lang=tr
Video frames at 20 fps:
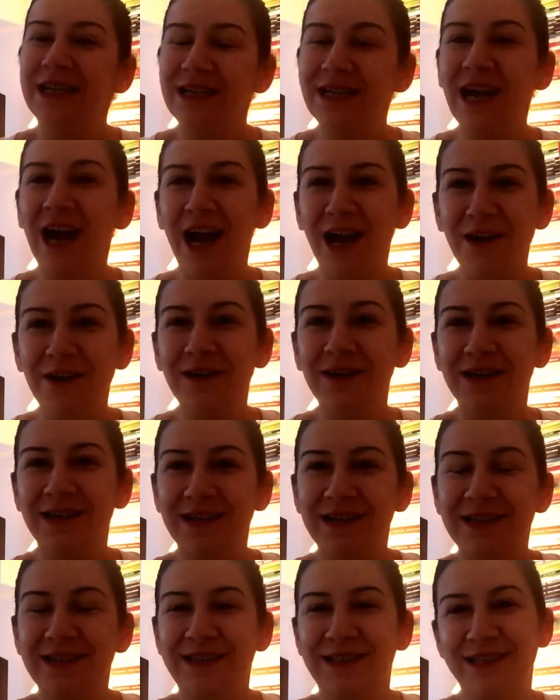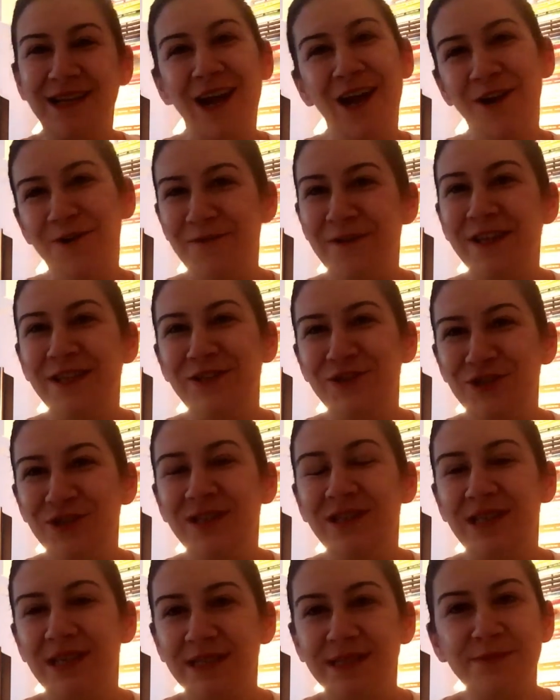kar, kar ve
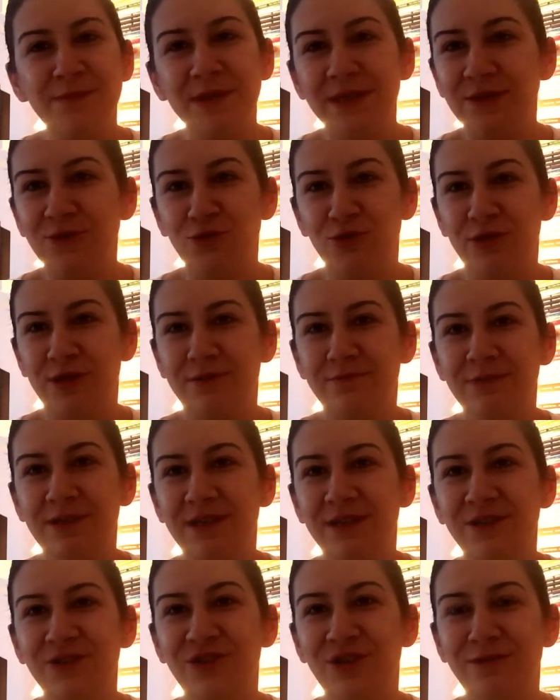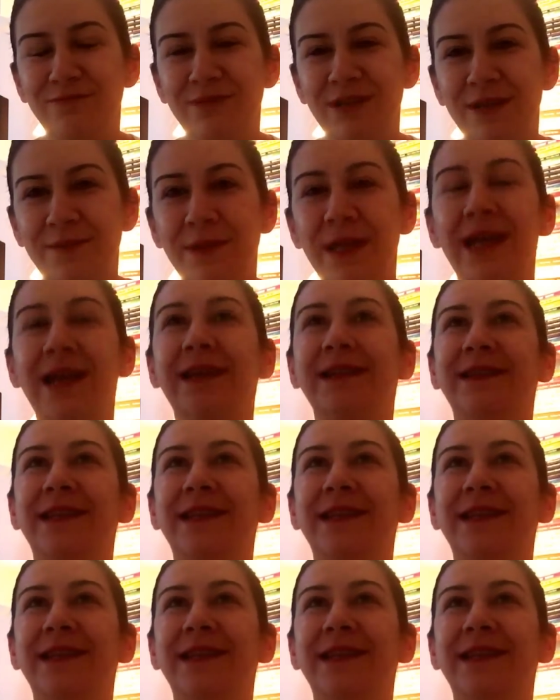incik kesmek zorunda mı kalacağım bilemiyorum.